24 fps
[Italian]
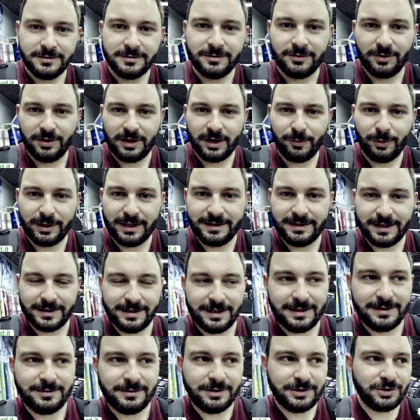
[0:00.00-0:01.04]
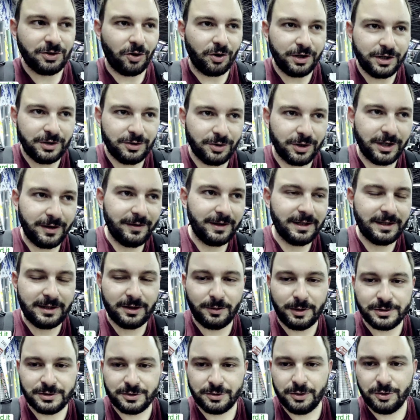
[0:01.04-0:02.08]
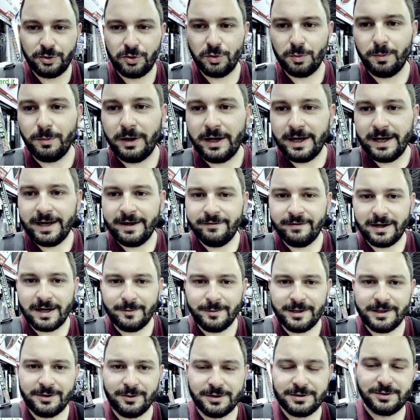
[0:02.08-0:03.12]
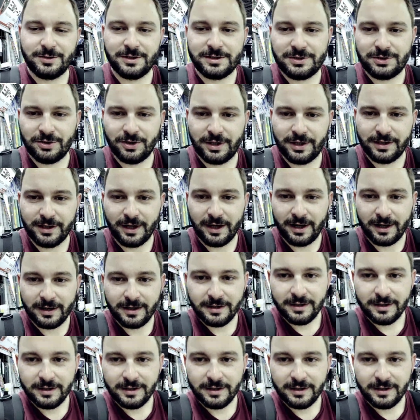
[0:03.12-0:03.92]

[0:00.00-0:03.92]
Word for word: la qualità del, di solito che vedete qua su YouTube, ma è veramente una situazione da